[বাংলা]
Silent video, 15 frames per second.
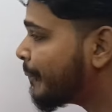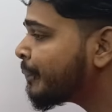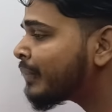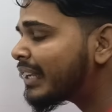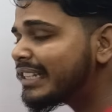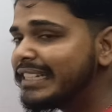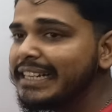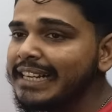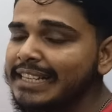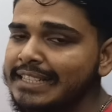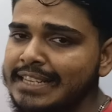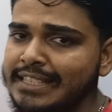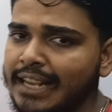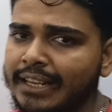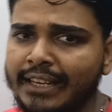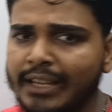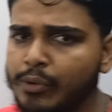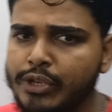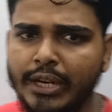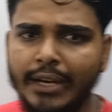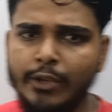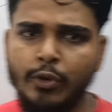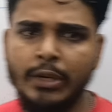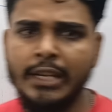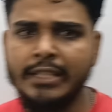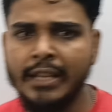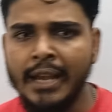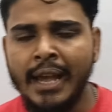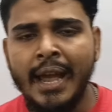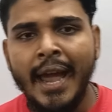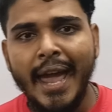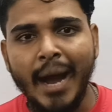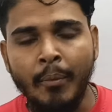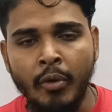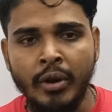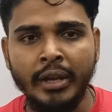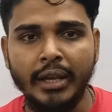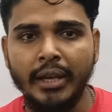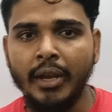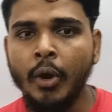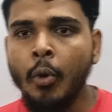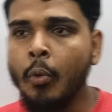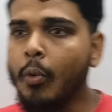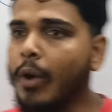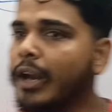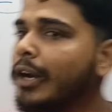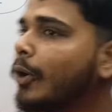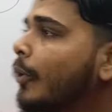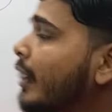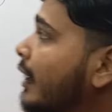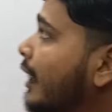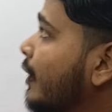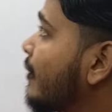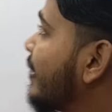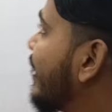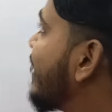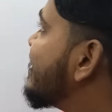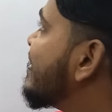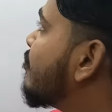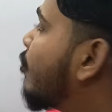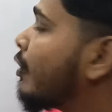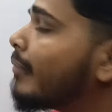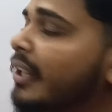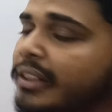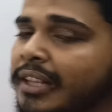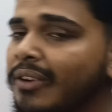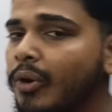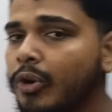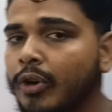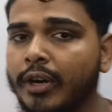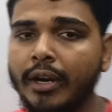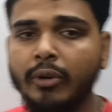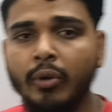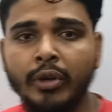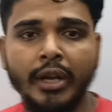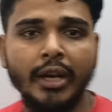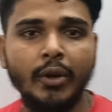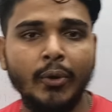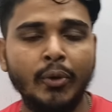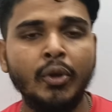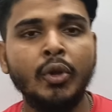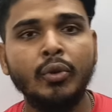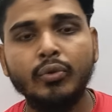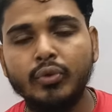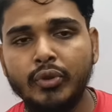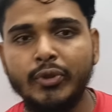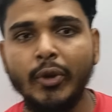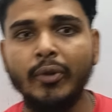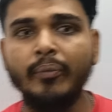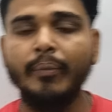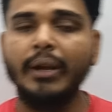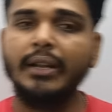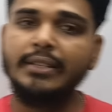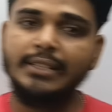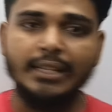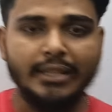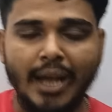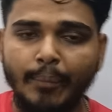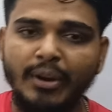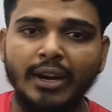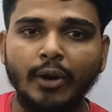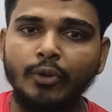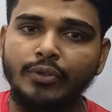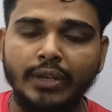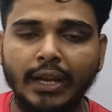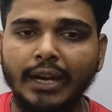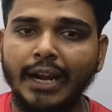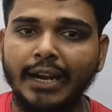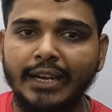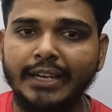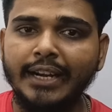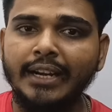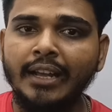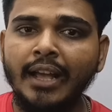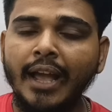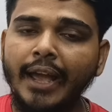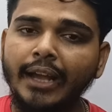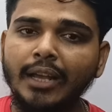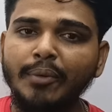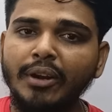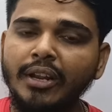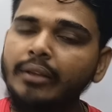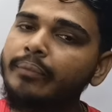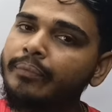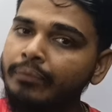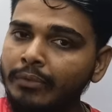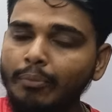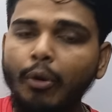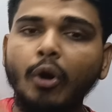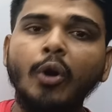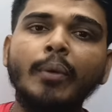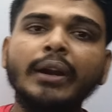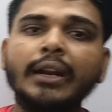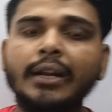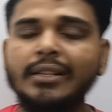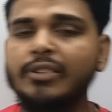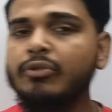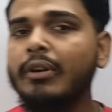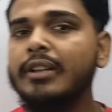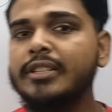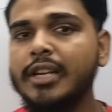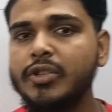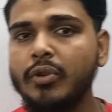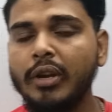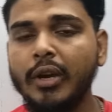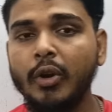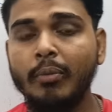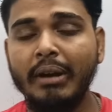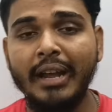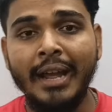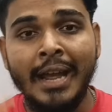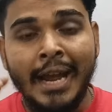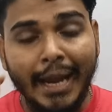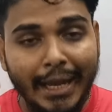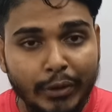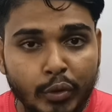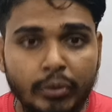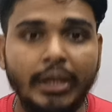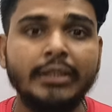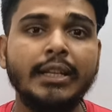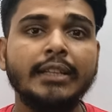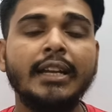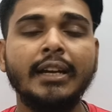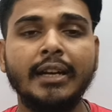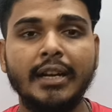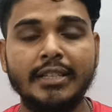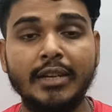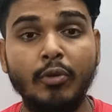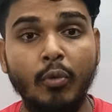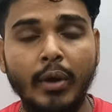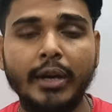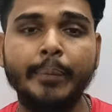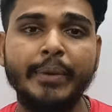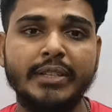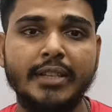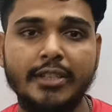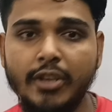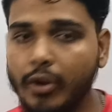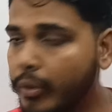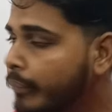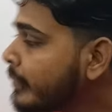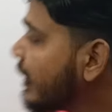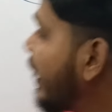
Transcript: না জিডিএসের চাকরি কেউ ছেড়ে চলে আসে এমনকি ওয়ার্কলোডের কারণে এই যে মর্মান্তিক ঘটনাটা ঘটে গেল দুজন মানে সেই তামিলনাড়ুর দিকের ক্যান্ডিডেট একেবারে ভগবানের কাছে স্বেচ্ছায় চলে গেল মানে এতটাই তাদের কাজের ওয়ার্ক প্রেশার ছিল